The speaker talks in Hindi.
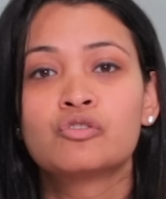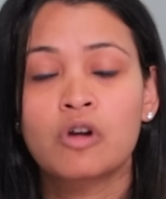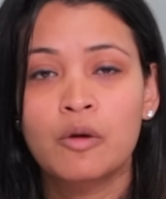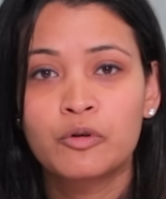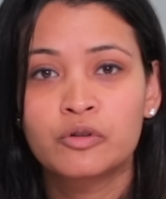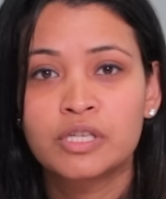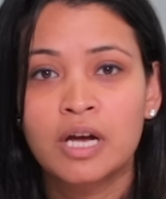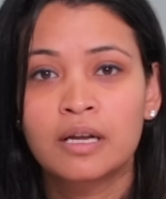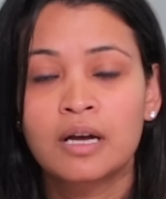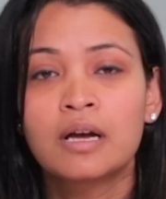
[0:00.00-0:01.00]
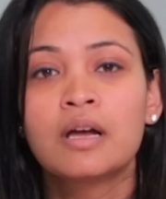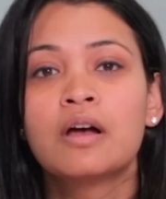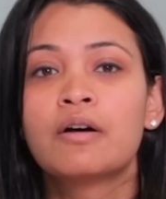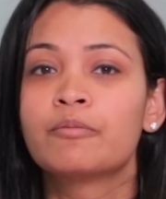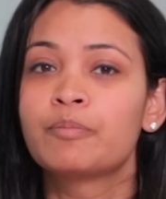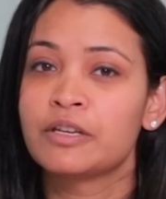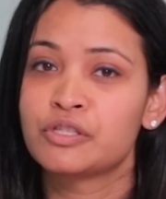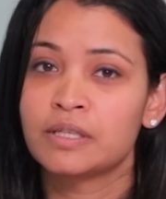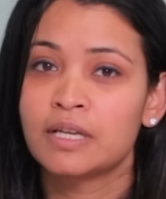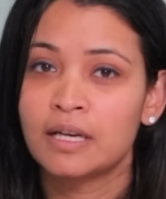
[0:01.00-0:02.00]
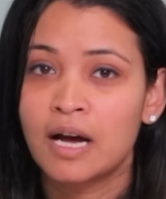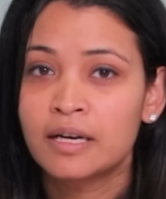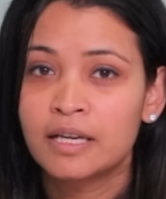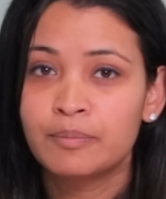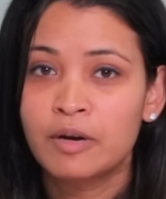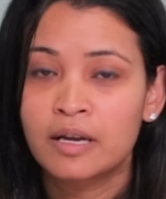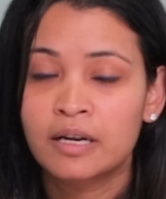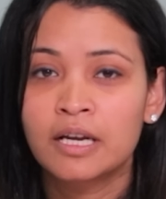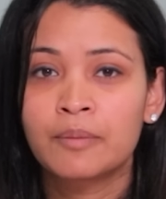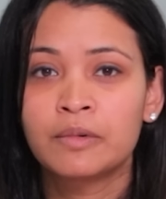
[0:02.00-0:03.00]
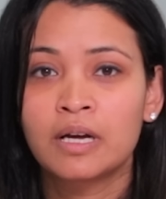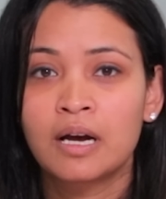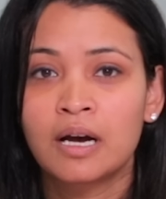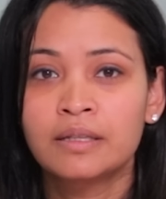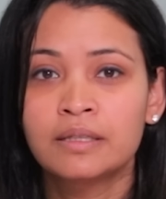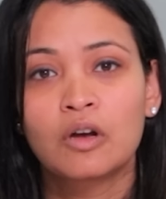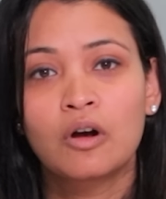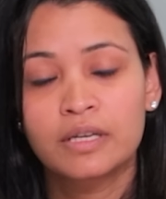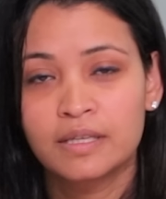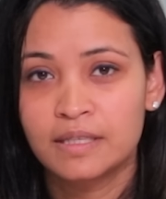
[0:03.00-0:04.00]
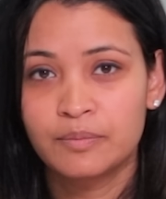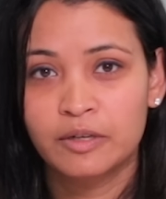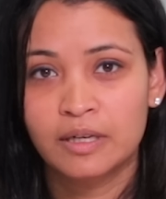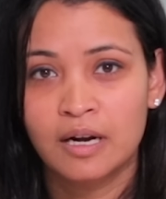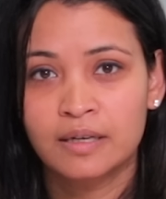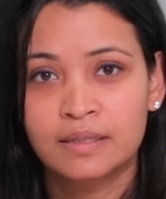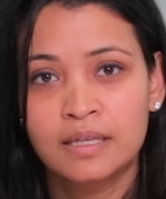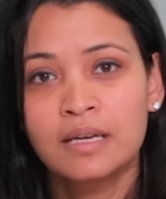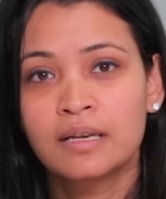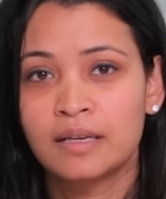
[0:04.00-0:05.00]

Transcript: ड्रॉप हो जाना पेशेंट हिला नहीं पा रहा है अपना हाथ और इसी प्रकार से